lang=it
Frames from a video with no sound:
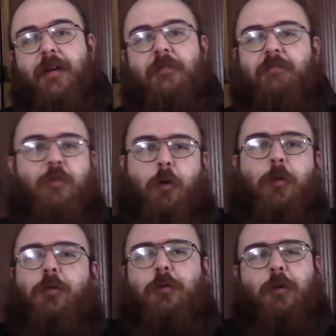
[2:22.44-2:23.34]

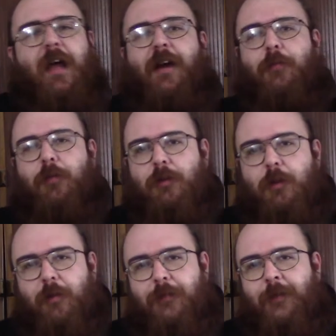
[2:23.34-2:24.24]
Dopotutto era un
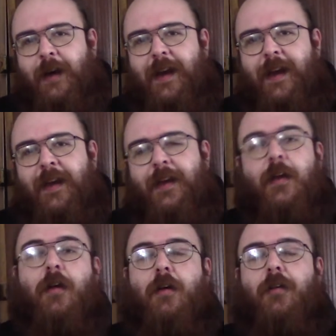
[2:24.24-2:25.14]
ottimo affare,
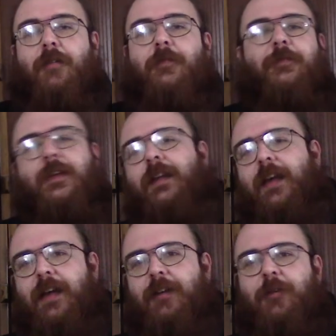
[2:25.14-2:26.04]
fin
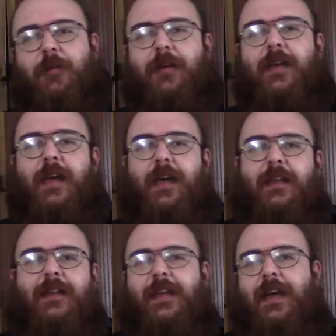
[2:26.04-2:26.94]
tanto che
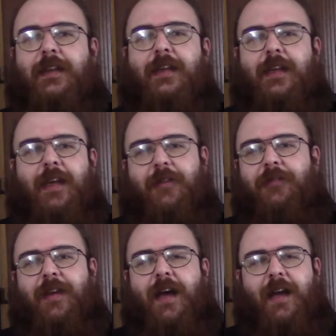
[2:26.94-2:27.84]
ti
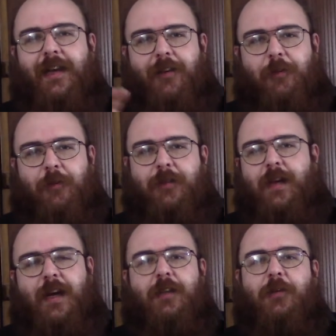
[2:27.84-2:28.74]
attenevi al
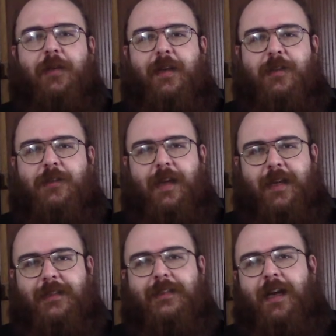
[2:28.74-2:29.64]
contratto di
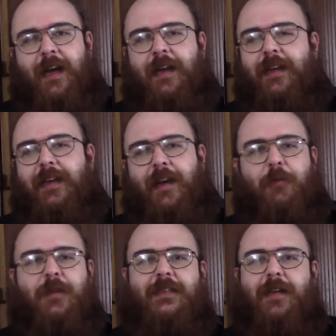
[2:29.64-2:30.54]
licenza che la
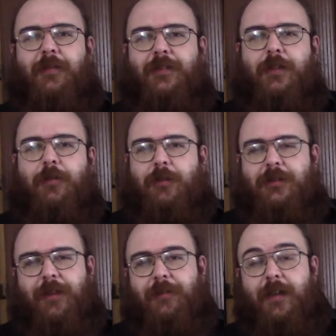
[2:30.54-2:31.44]
Wista of the Coast
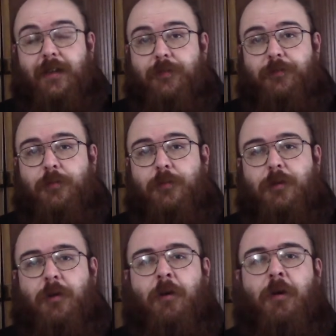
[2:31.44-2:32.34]
aveva
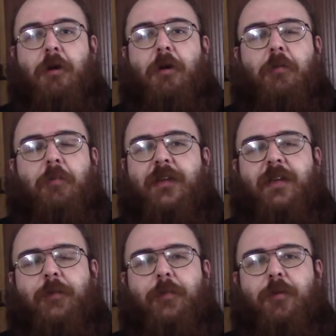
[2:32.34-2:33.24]
diffuso,
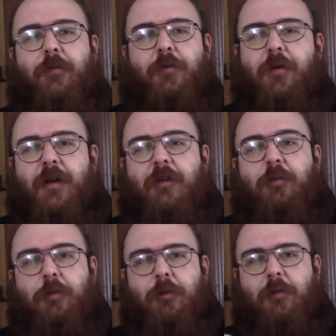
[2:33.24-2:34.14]
potevi produrre
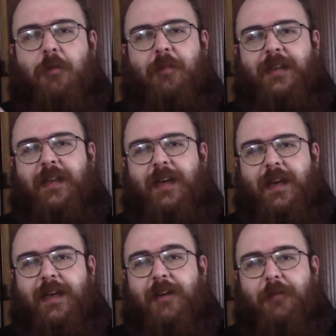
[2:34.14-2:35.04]
tutto il materiale
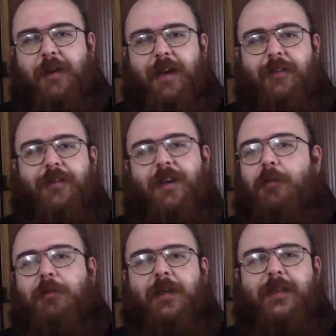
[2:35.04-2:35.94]
che volevi e
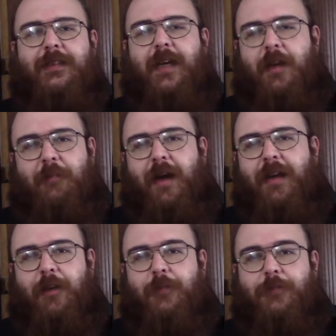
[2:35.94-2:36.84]
utilizzare i
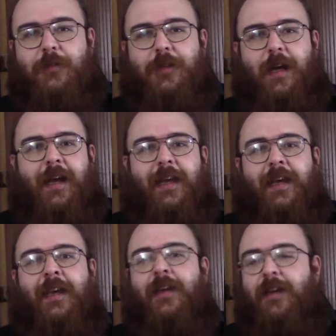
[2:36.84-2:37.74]
marchi
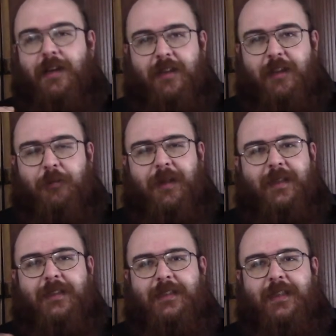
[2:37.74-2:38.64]
ufficiali di
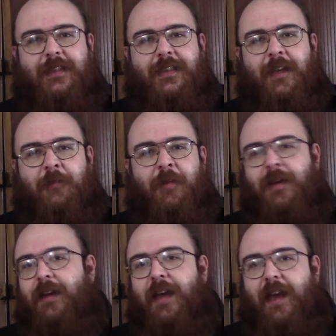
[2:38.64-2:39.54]
20 System
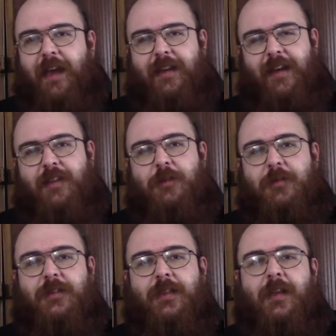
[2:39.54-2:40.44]
e
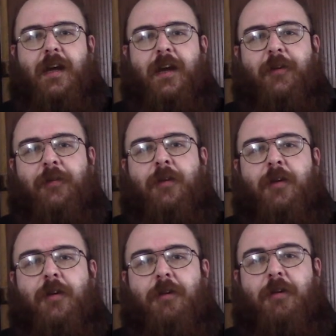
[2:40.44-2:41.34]
Dungeons and Dragons.
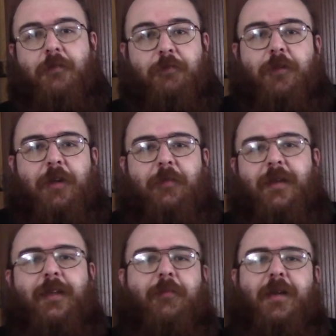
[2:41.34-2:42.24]

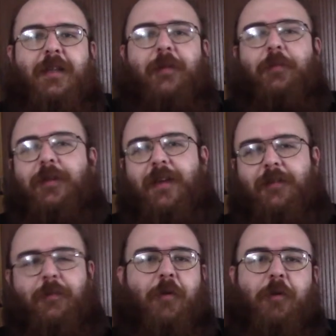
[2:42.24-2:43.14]
Fondamentalmente
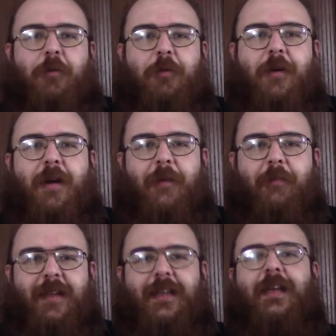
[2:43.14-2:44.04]
potevi produrre
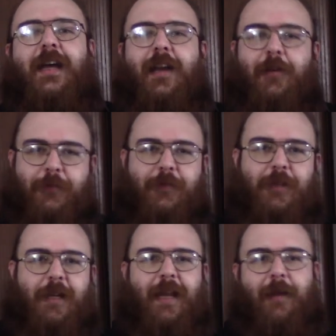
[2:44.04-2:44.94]
materiale
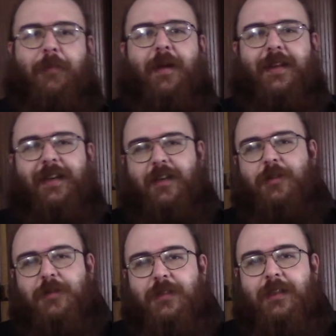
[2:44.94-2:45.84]
ufficiale per
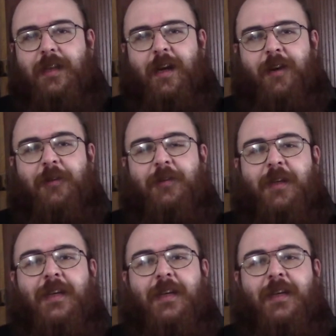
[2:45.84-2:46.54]
Dungeons and Dragons